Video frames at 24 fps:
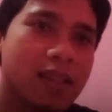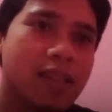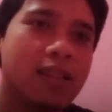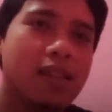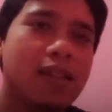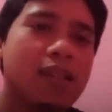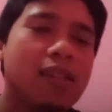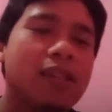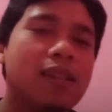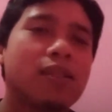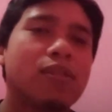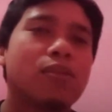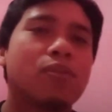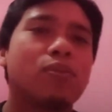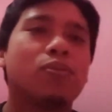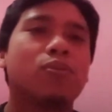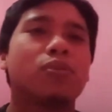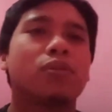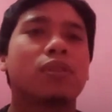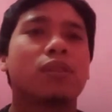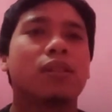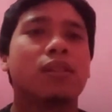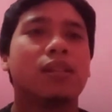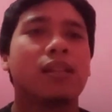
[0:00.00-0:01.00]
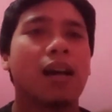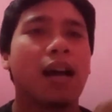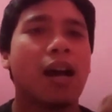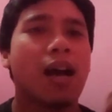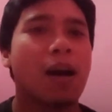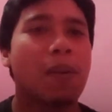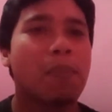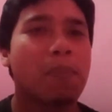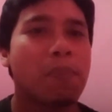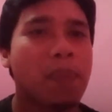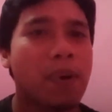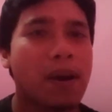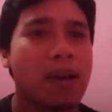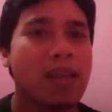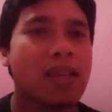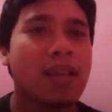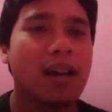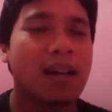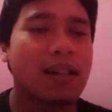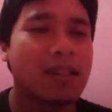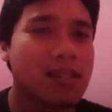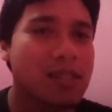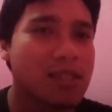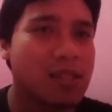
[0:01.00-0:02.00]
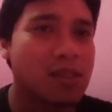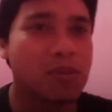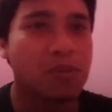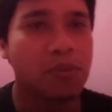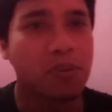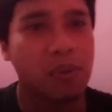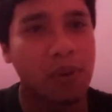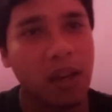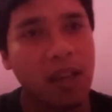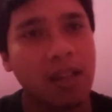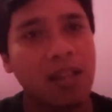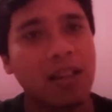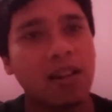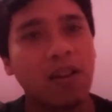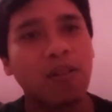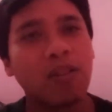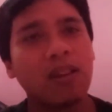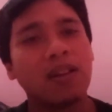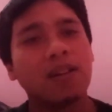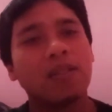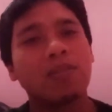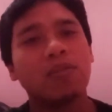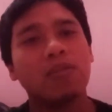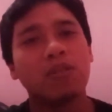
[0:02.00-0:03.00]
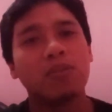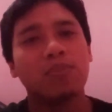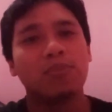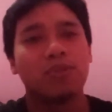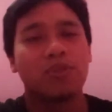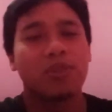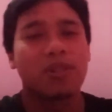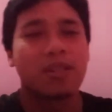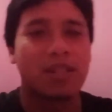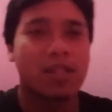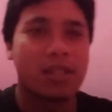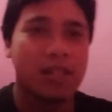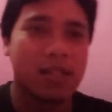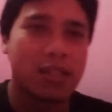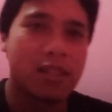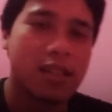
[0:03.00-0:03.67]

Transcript: ikuti apa yang disukai oleh guru mursyid